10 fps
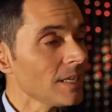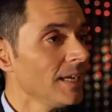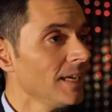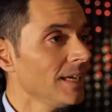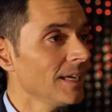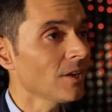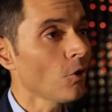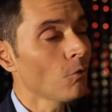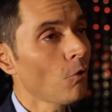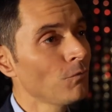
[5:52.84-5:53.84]
e
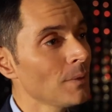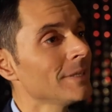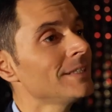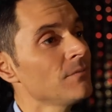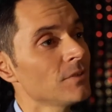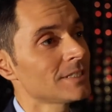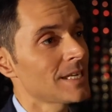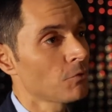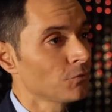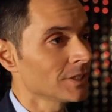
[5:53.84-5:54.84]
ovviamente
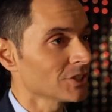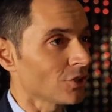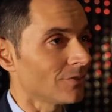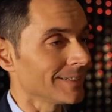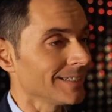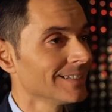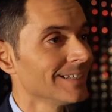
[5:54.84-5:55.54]
investiamo fin da giovani.